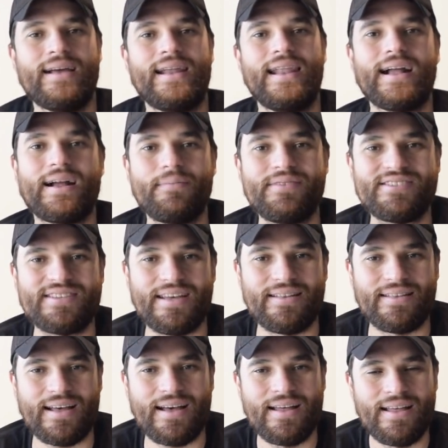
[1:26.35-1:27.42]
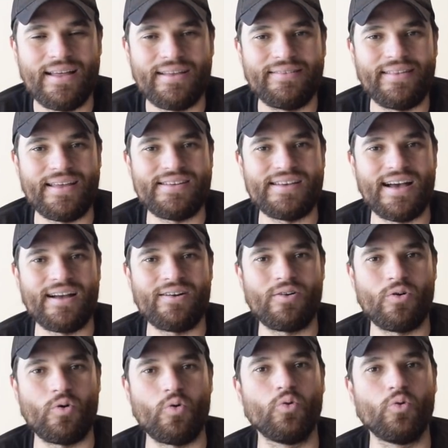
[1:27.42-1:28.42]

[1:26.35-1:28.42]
la camiseta de Jan